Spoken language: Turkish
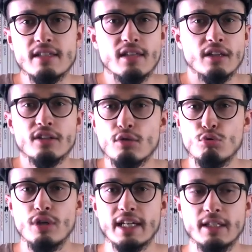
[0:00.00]
insanları
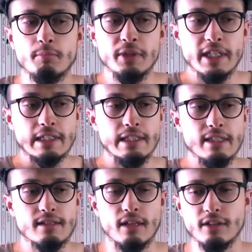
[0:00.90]
sürekli bıyıklı
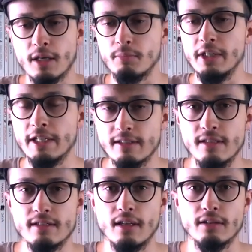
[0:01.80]
insanlar,
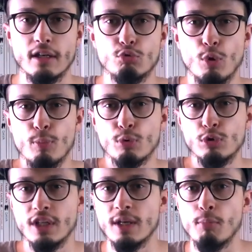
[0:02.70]
bıyıksız insanlar,
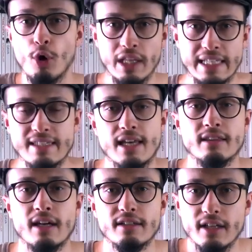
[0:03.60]
topuklu ya da boyalı
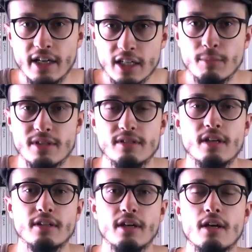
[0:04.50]
insanlar diye
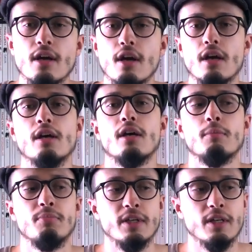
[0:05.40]
ayırmasına da
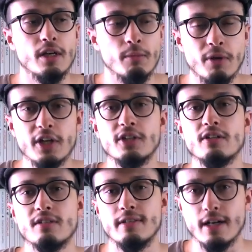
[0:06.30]
e, bir e, bakış
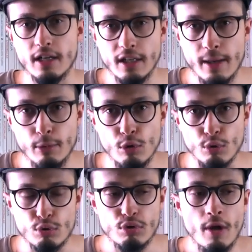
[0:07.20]
açısı
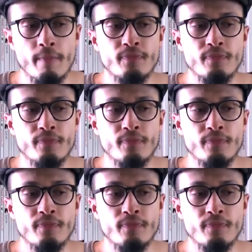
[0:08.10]
yakalayabiliyoruz.